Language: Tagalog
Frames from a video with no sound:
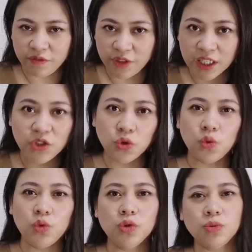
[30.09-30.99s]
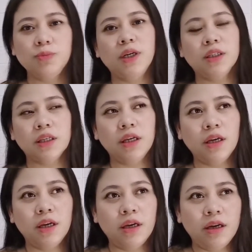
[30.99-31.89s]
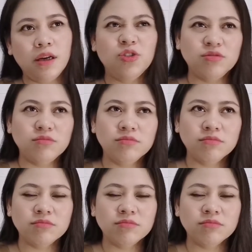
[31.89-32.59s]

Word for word: videos but ayun,